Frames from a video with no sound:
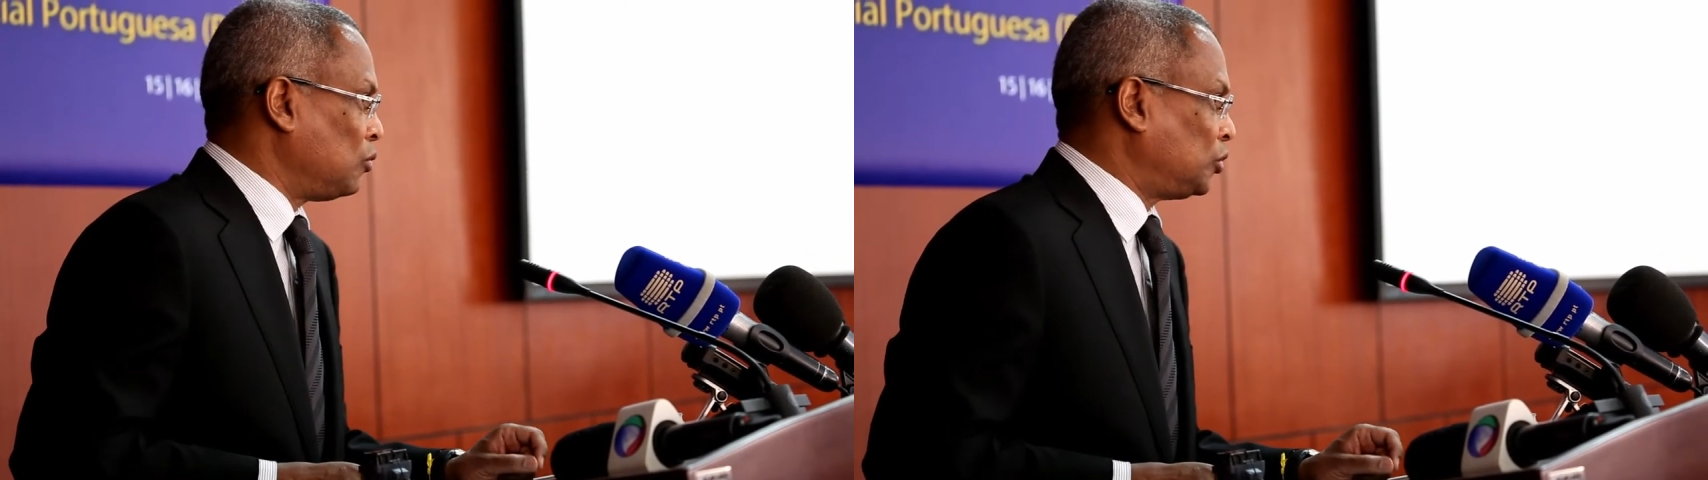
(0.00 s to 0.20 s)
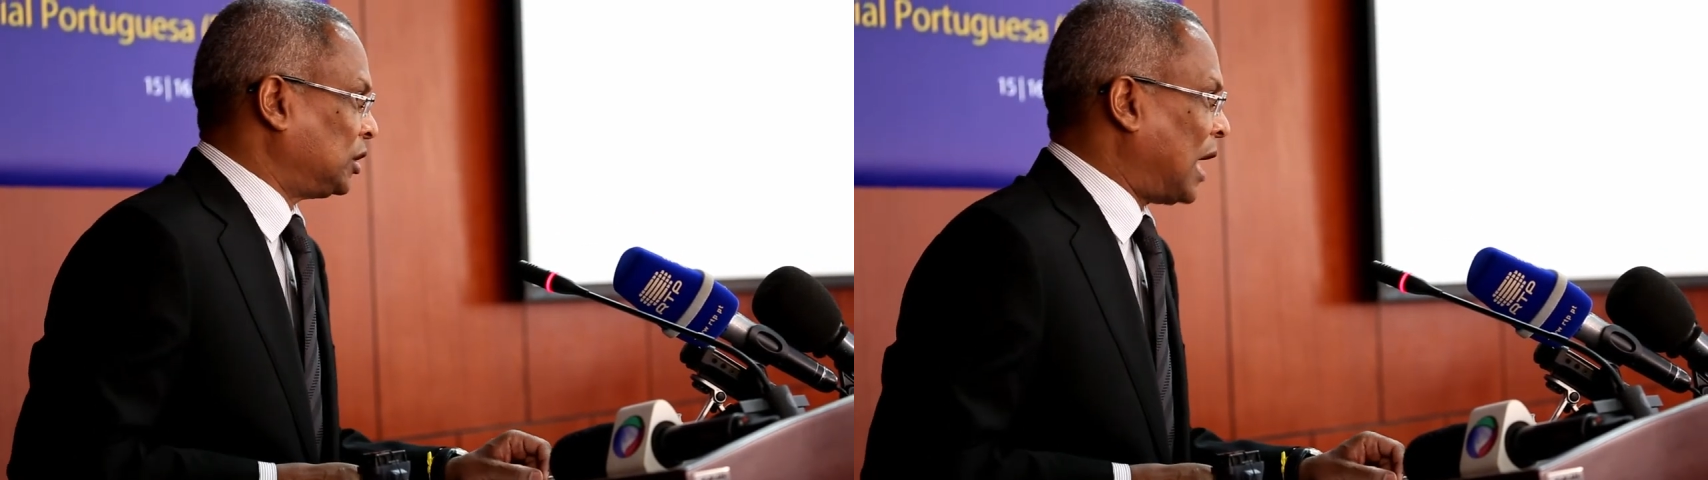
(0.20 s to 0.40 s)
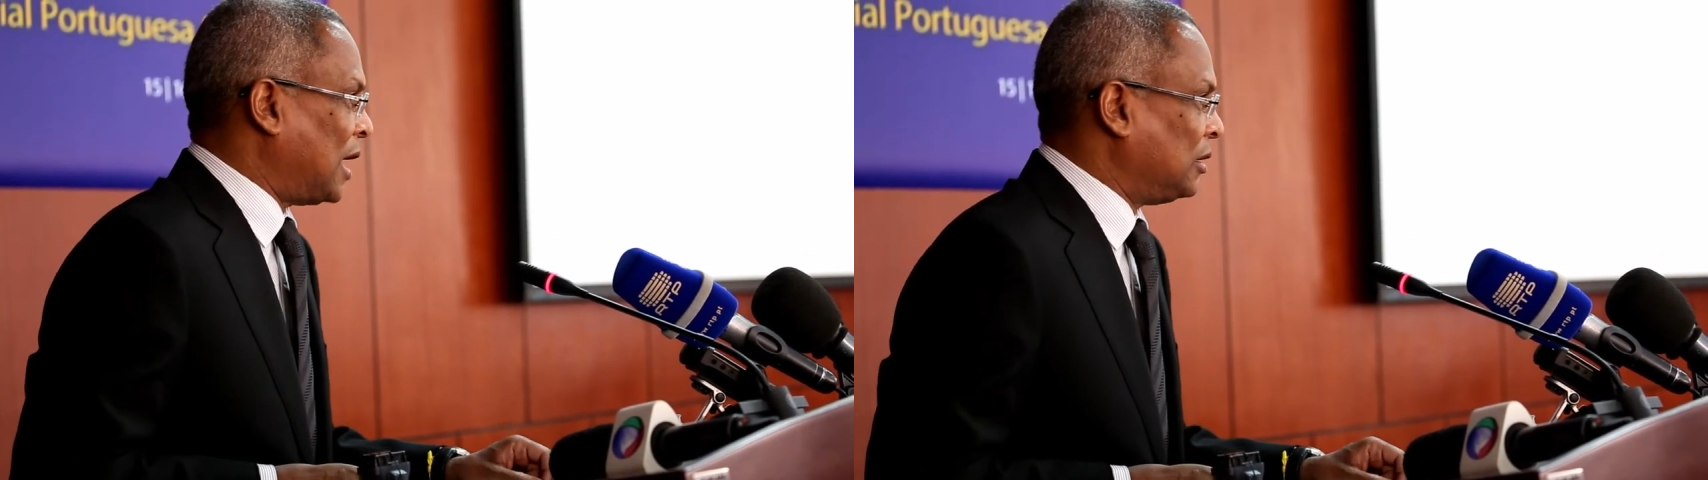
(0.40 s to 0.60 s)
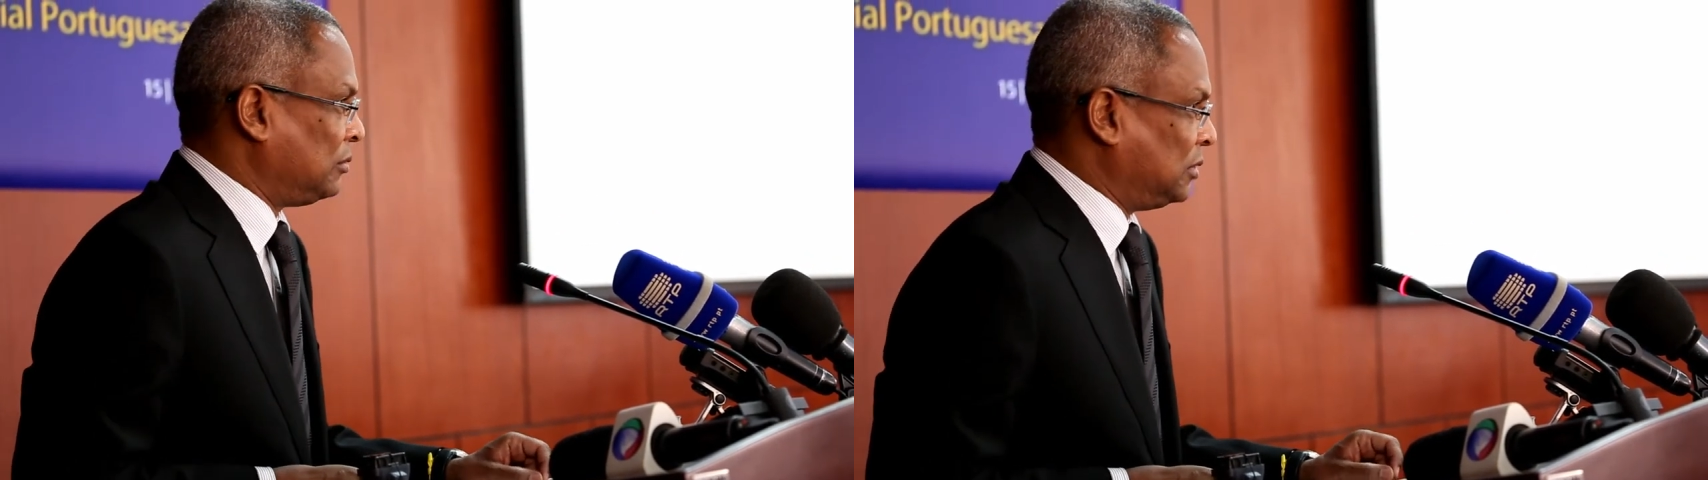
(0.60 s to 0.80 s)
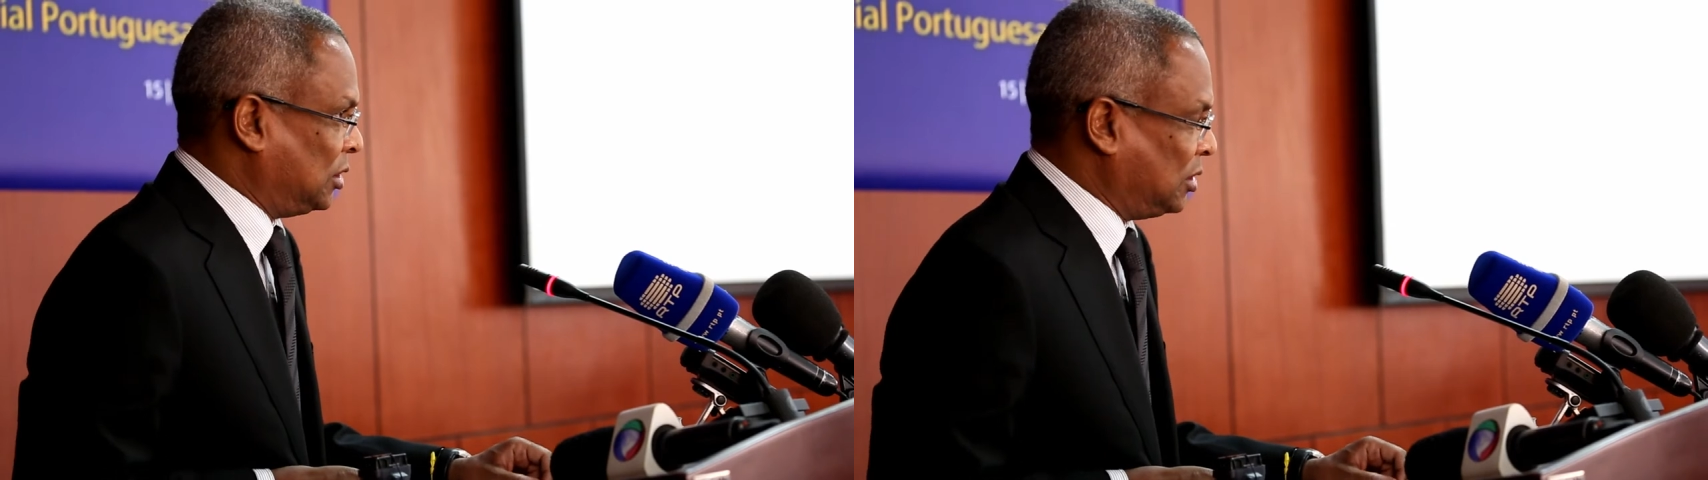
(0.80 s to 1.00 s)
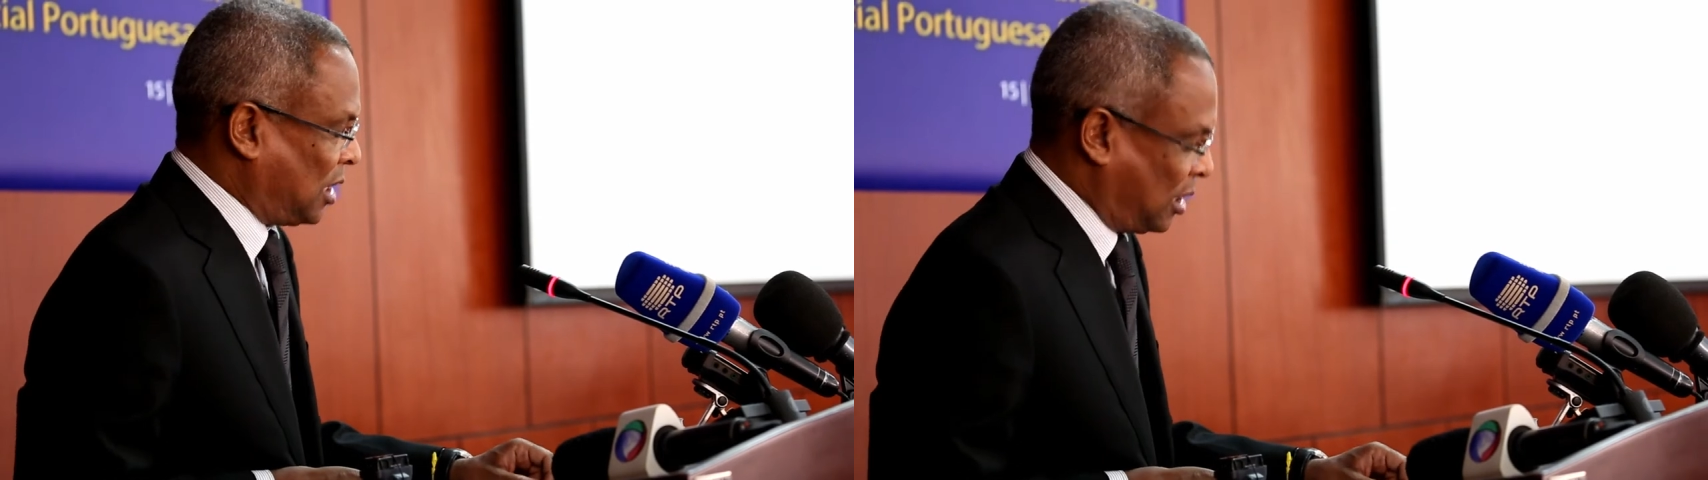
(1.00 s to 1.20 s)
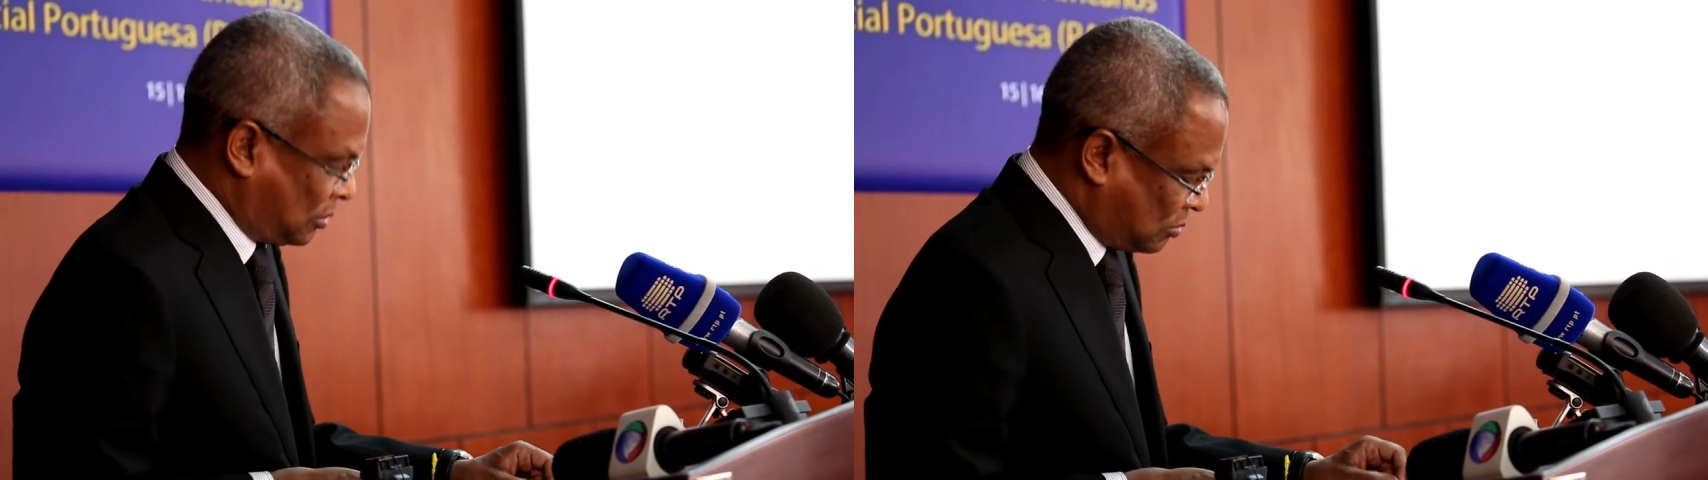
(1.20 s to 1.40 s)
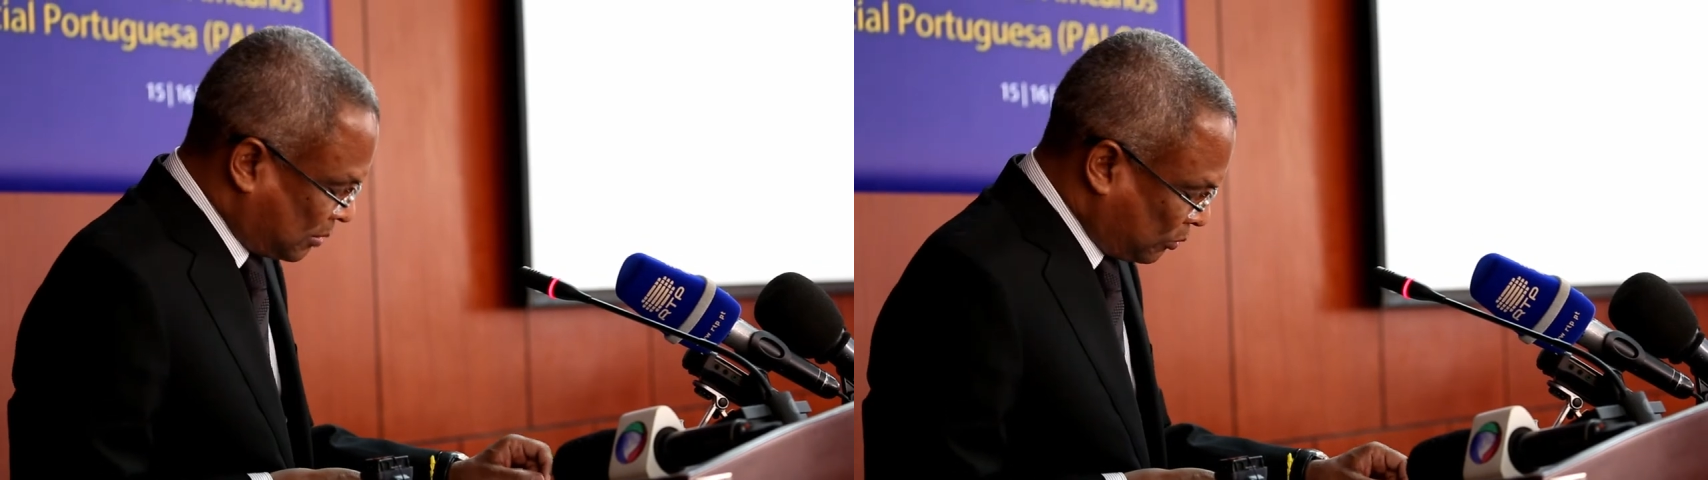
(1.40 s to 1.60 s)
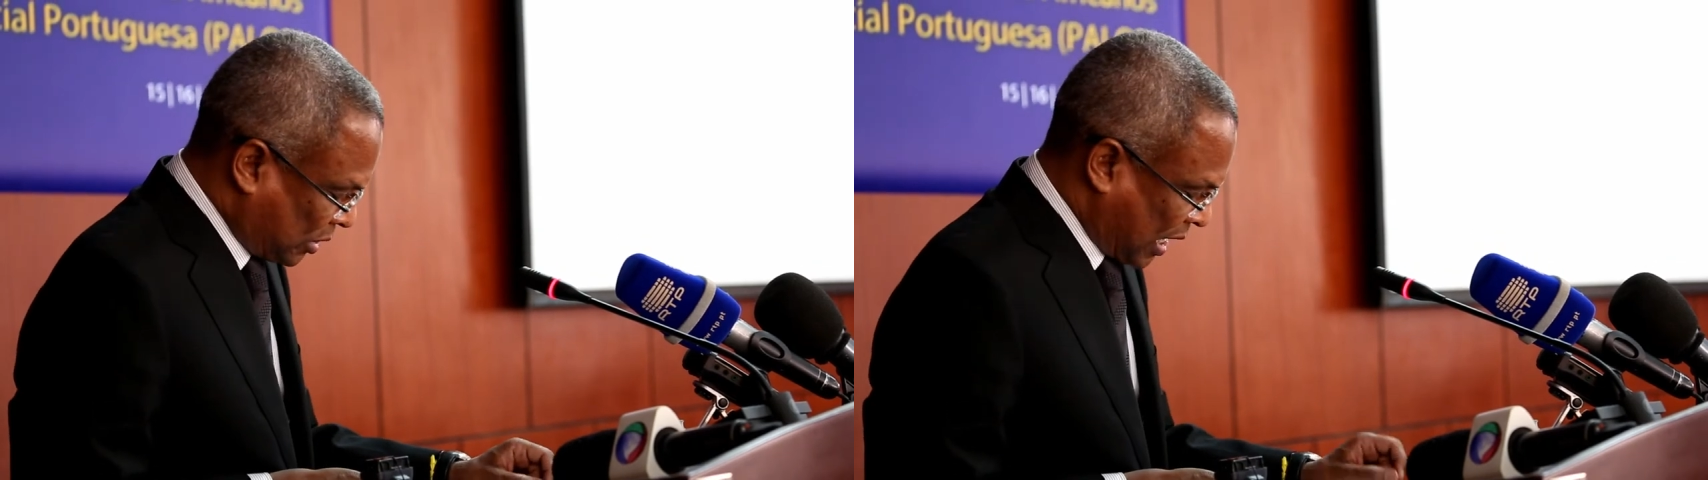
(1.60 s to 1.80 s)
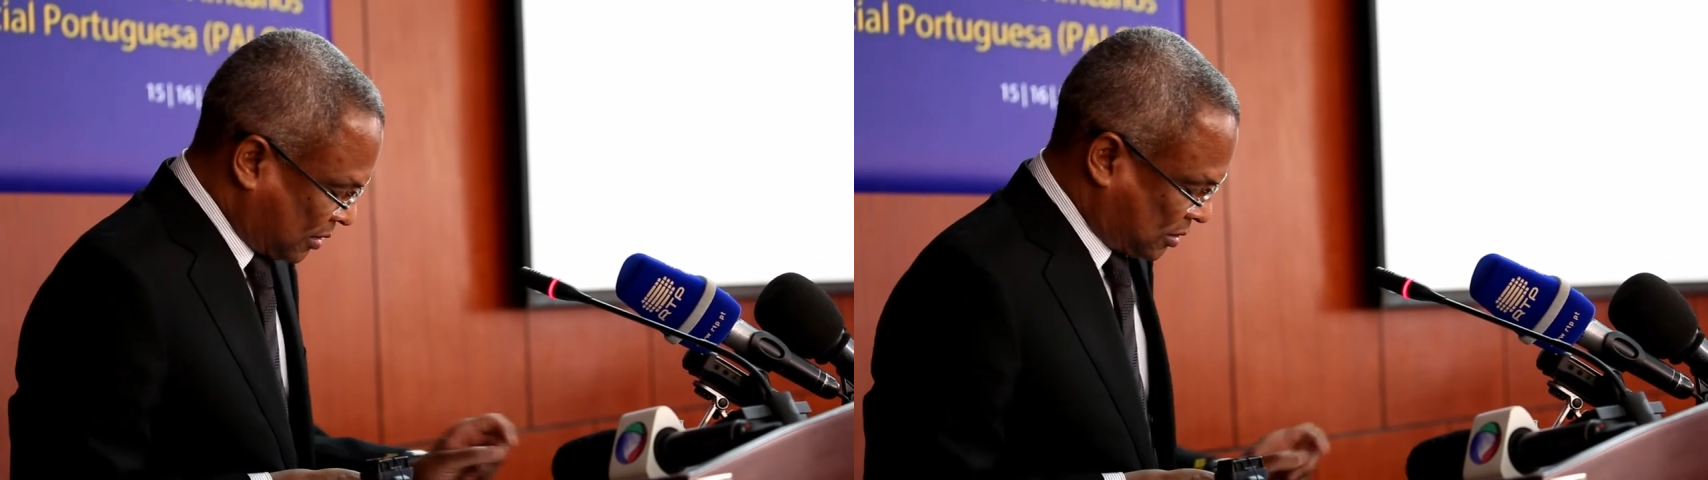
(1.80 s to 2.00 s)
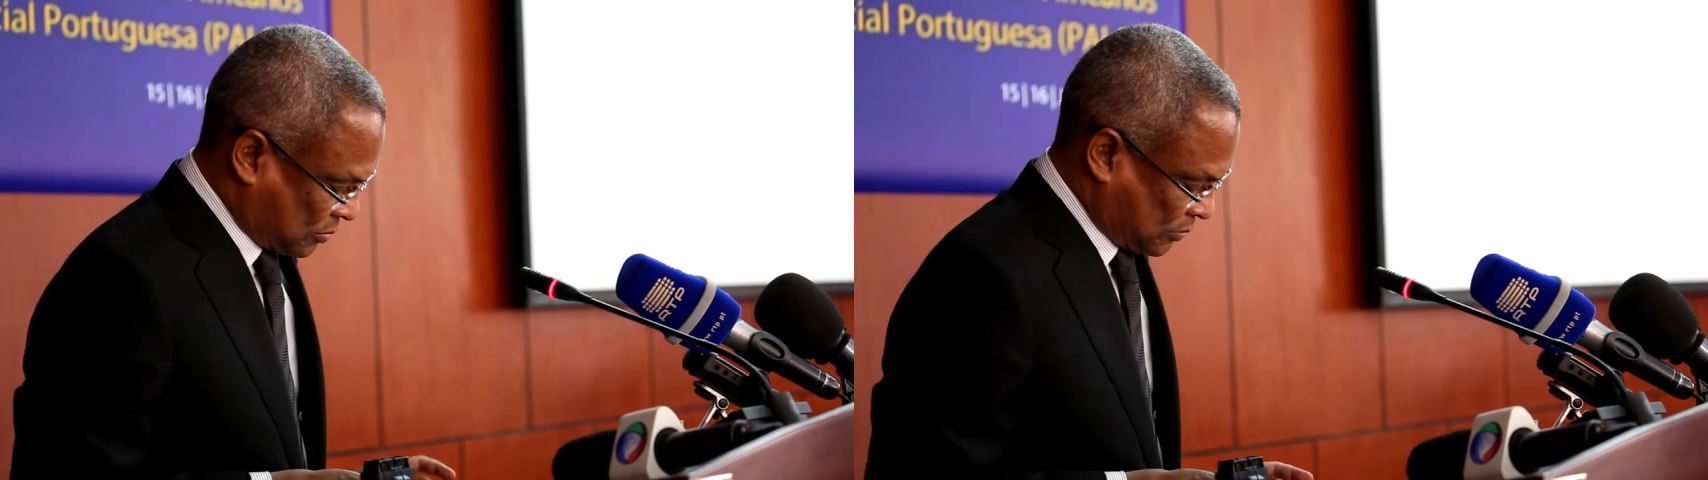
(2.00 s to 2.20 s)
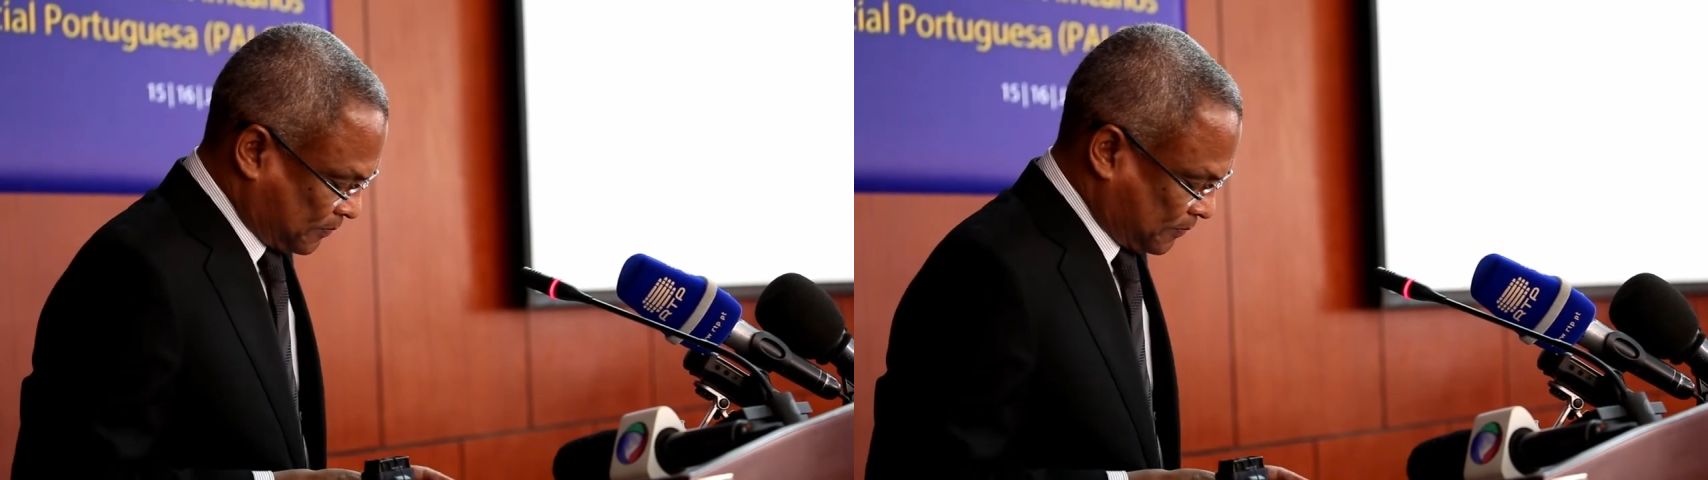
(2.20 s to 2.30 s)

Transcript: o Estado de Direito Democrático.